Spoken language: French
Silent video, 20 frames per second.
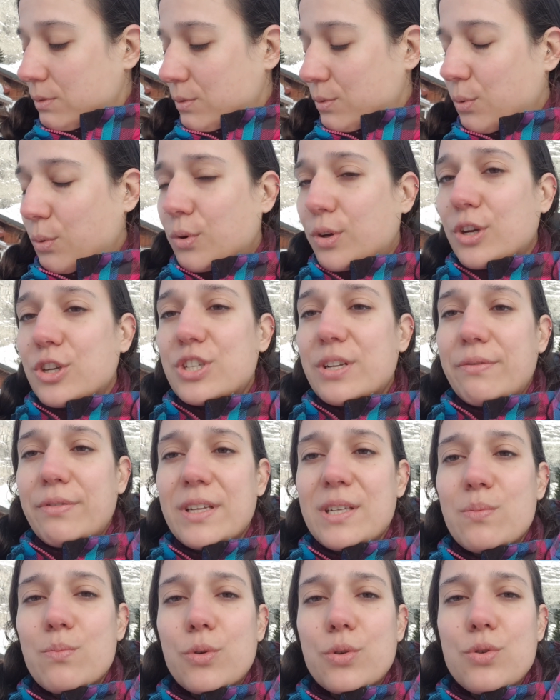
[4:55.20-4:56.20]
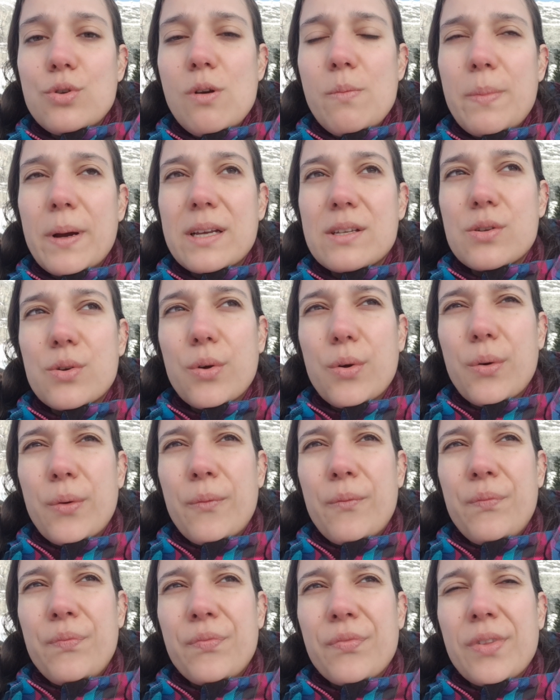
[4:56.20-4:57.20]
Donc j'ai fait ce module parce que
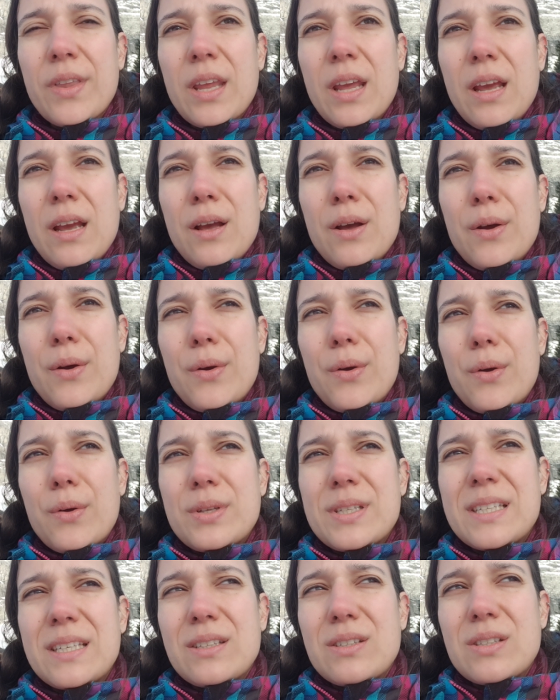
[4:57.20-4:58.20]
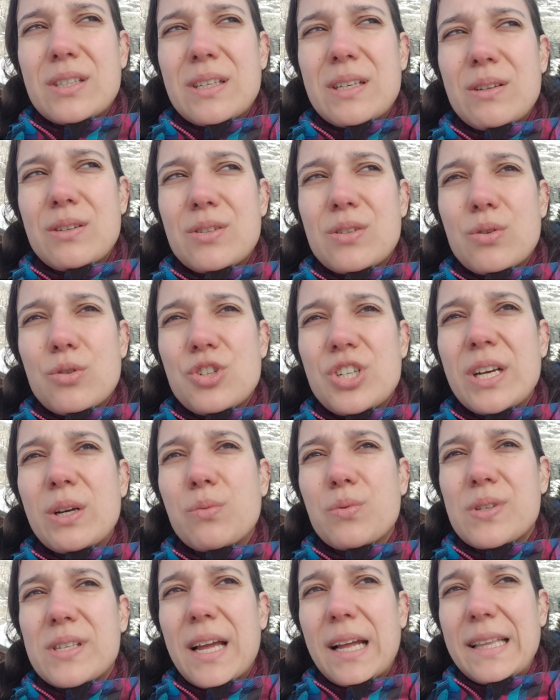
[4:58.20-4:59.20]
euh, ce, que j'ai
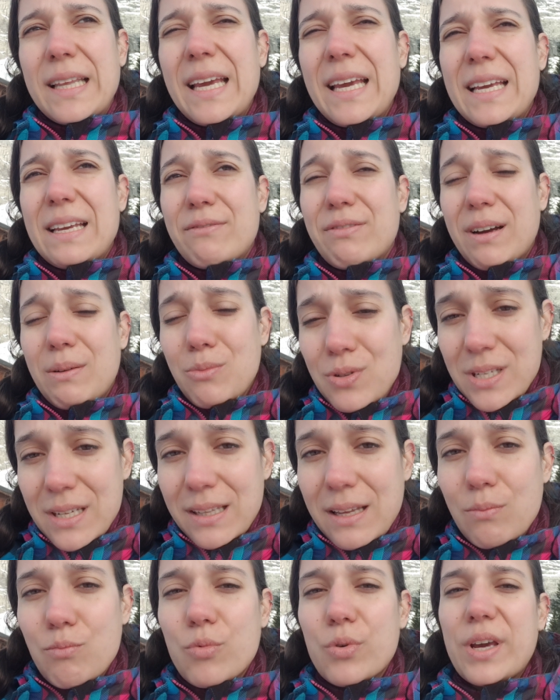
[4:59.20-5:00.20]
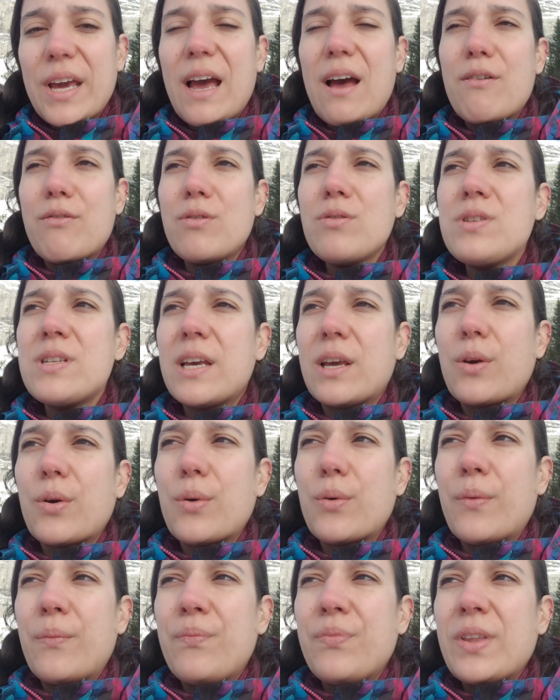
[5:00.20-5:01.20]
constaté, et vraiment c'était mon cas avant, c'est
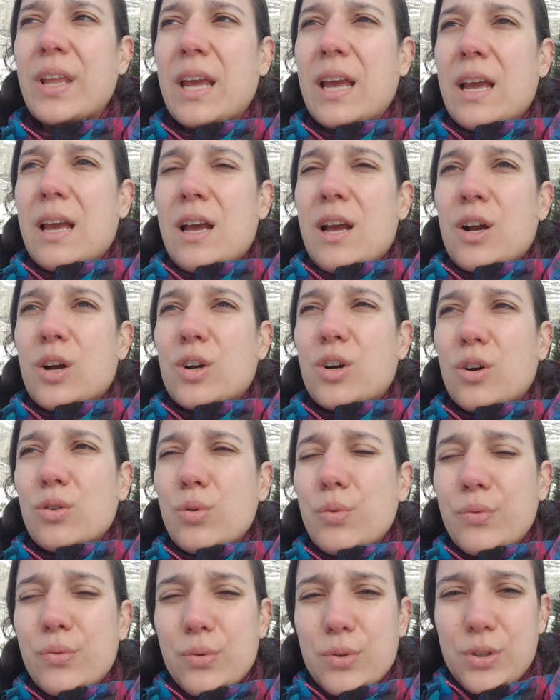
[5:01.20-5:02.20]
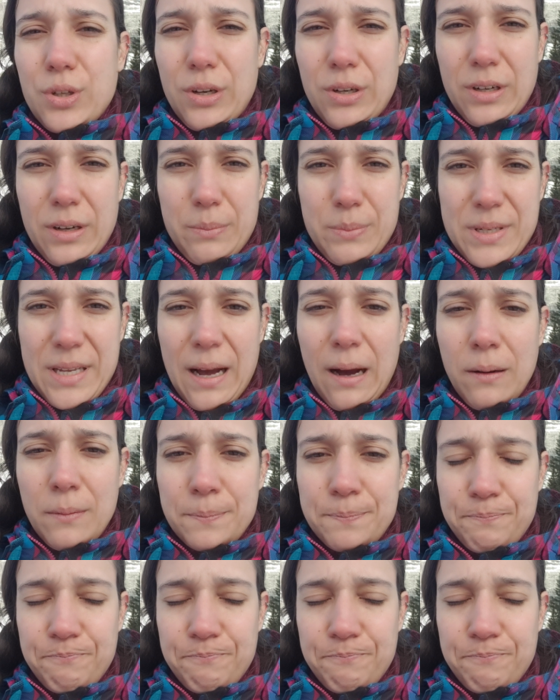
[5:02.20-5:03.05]
que quand on fonctionne comme ça,